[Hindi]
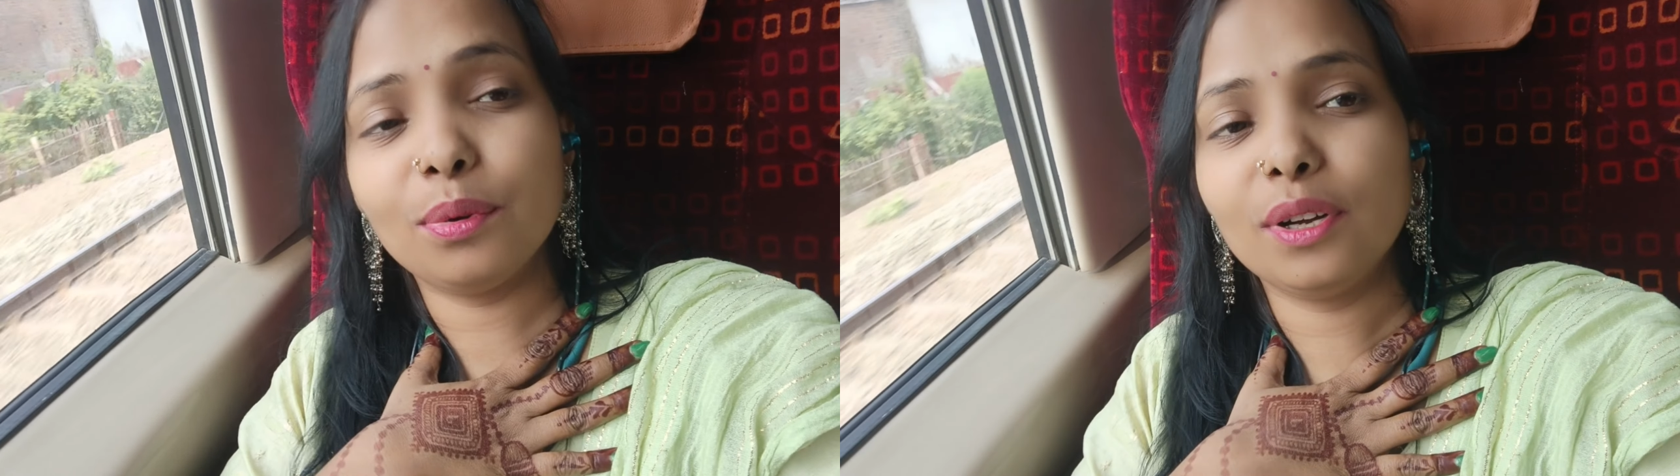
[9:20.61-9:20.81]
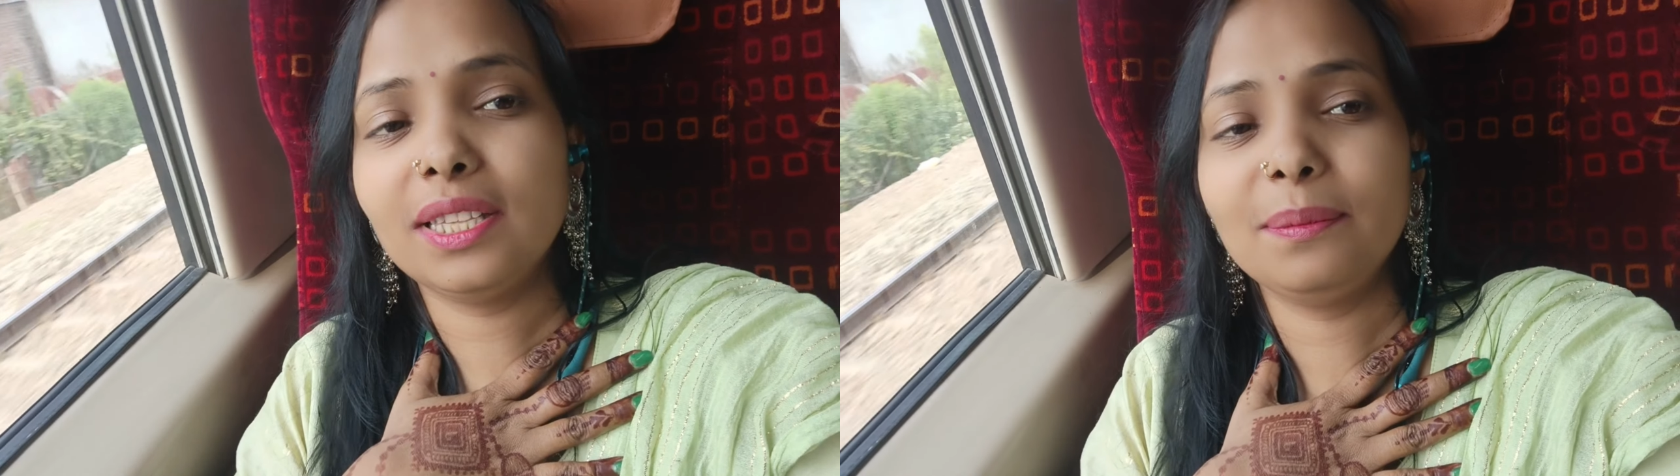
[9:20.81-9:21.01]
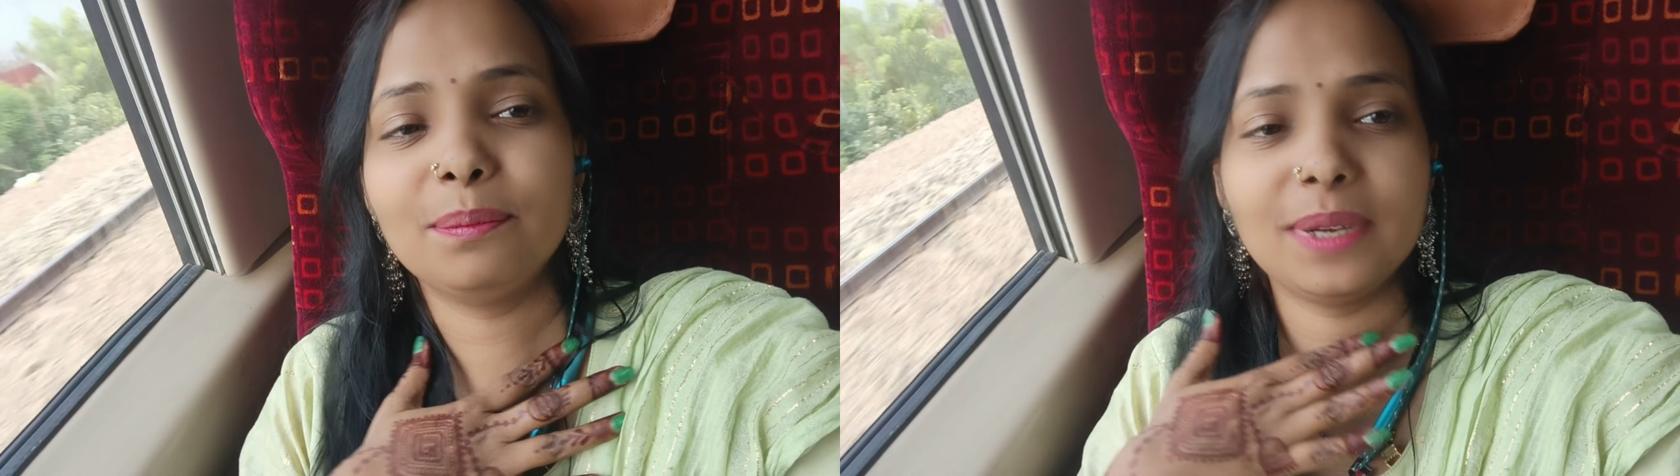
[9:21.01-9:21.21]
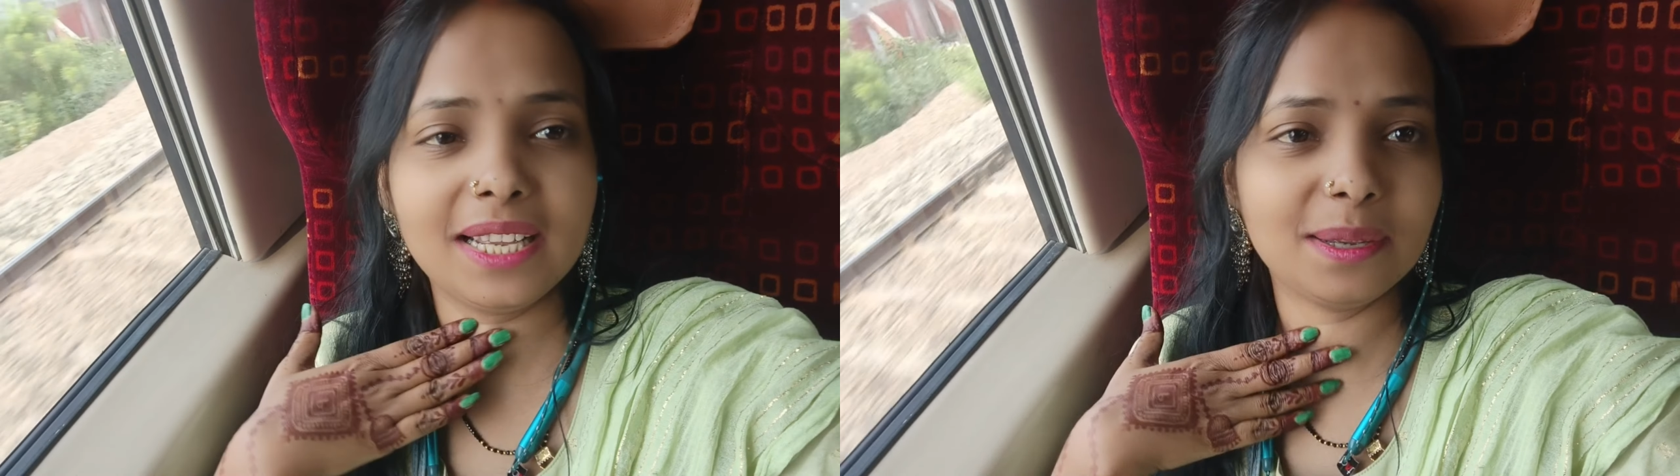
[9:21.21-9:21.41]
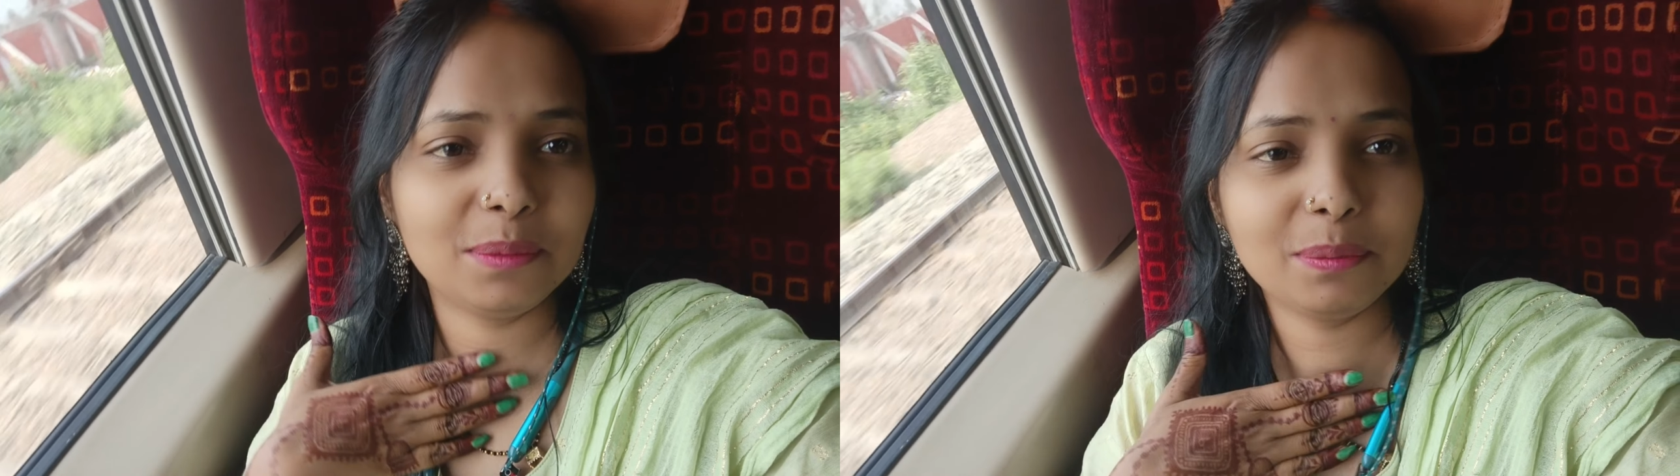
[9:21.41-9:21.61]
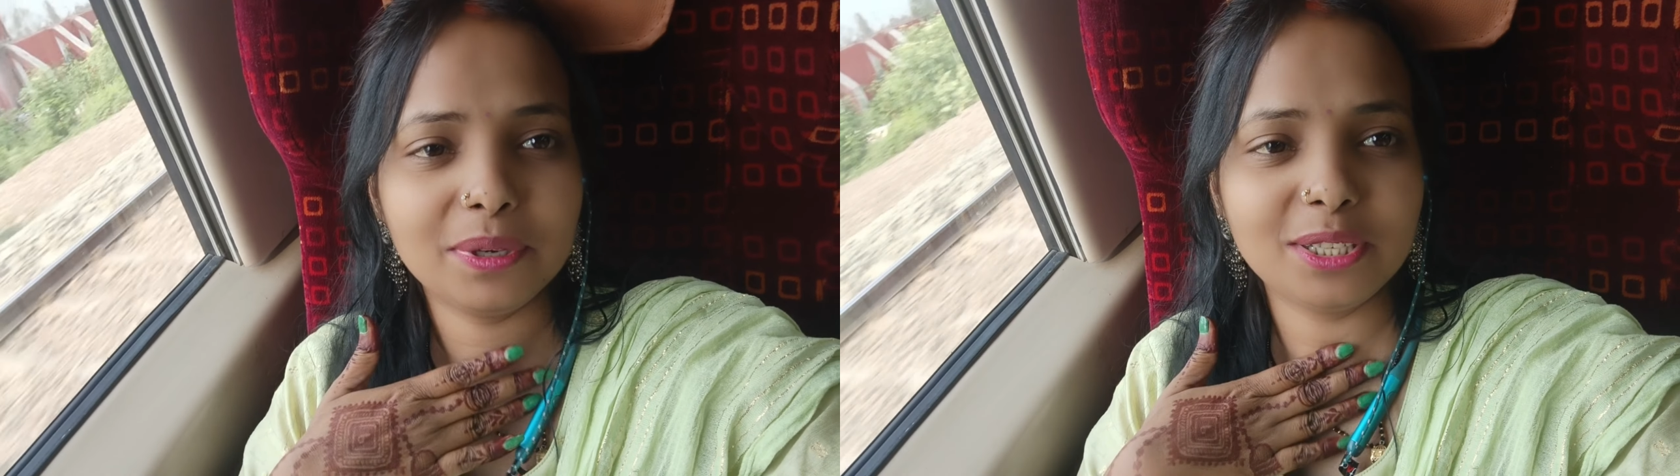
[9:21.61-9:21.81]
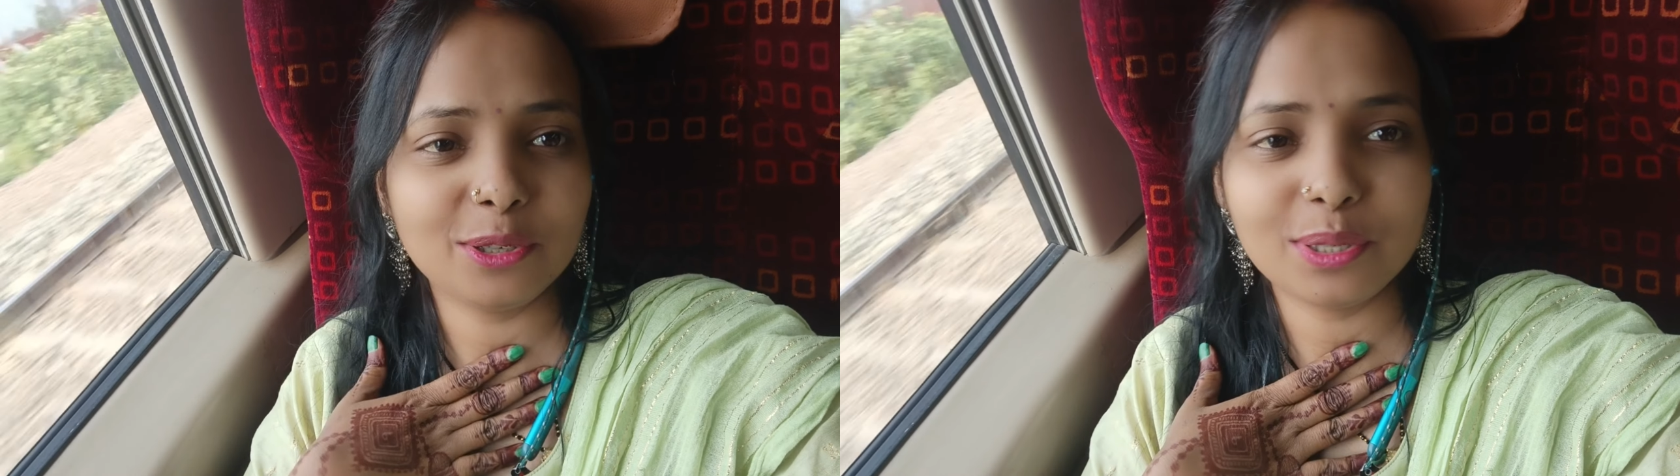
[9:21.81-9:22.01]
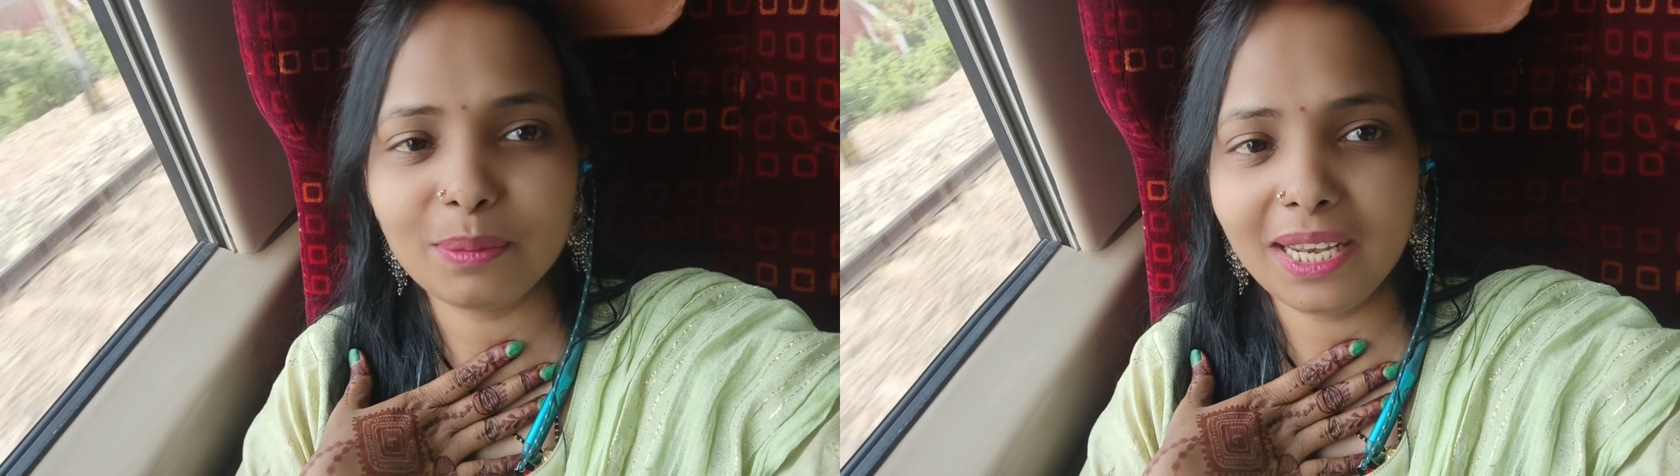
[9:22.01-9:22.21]
बहुत दिन बाद अपने
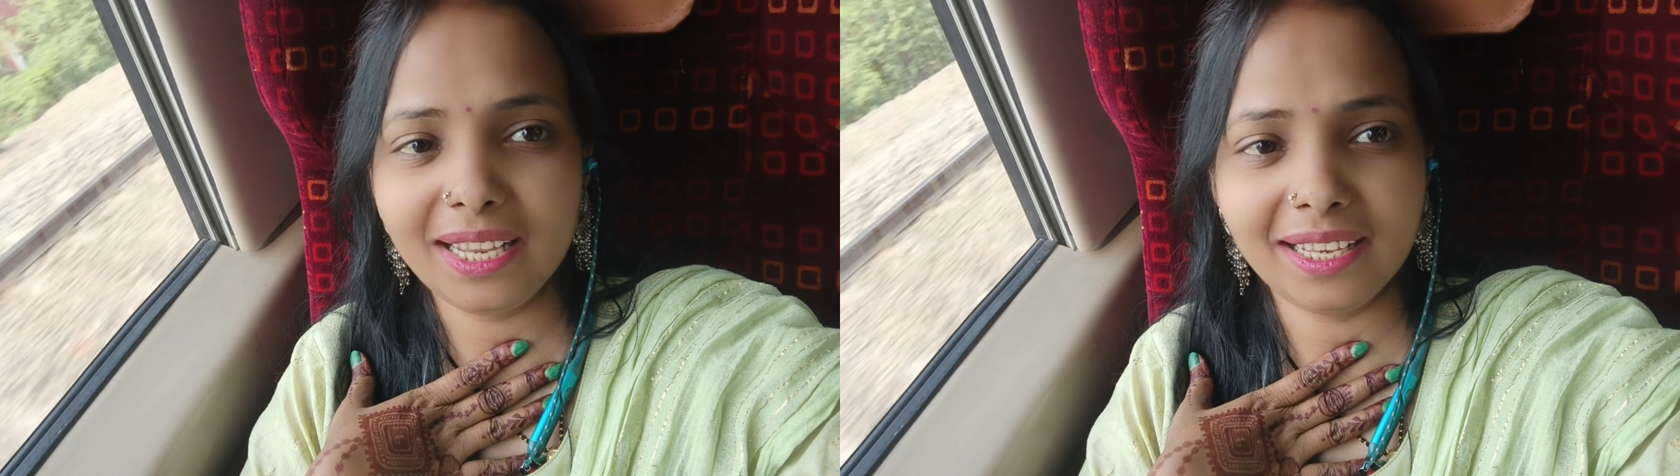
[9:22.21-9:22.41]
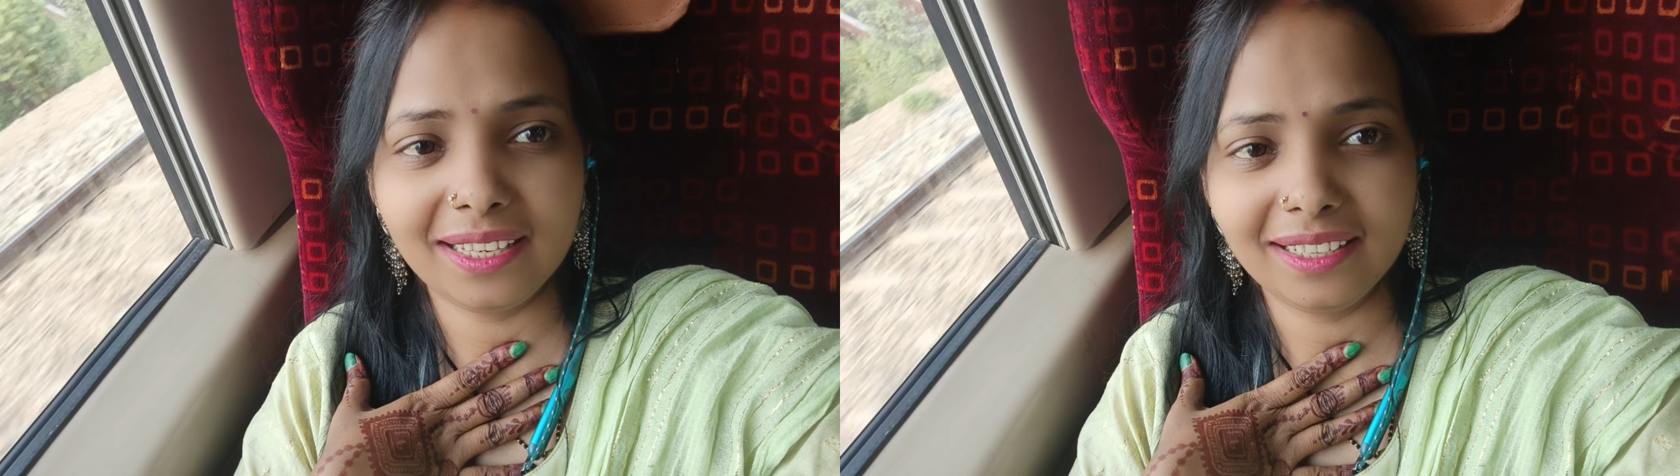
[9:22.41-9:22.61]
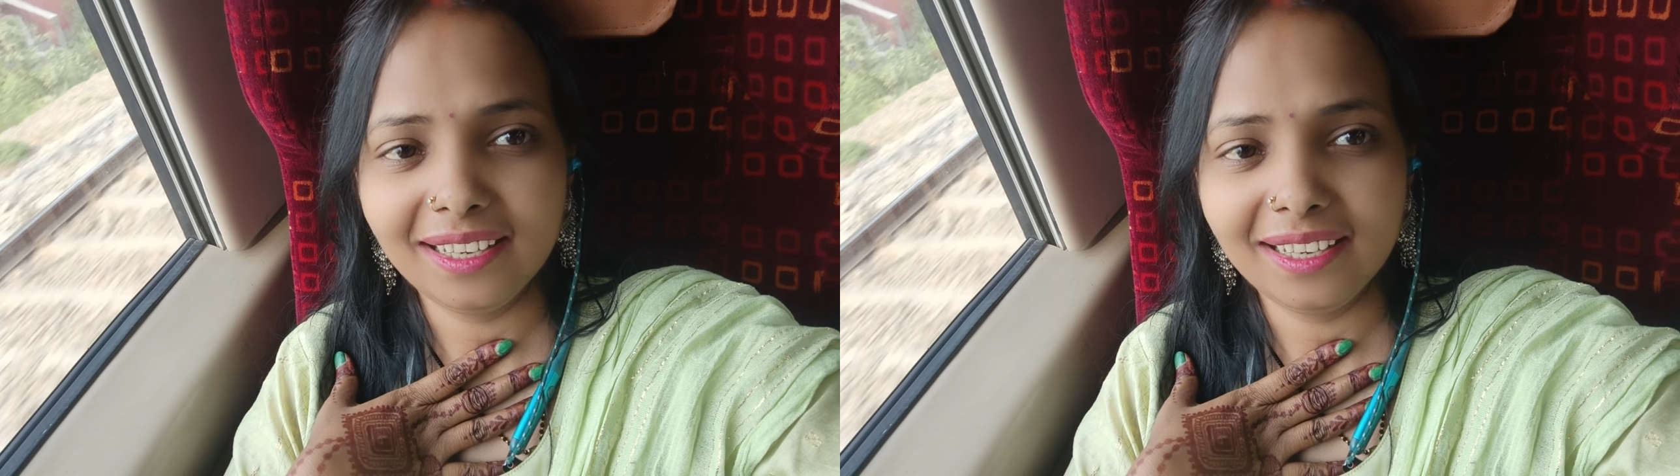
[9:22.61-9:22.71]
बच्चों से मिलेंगे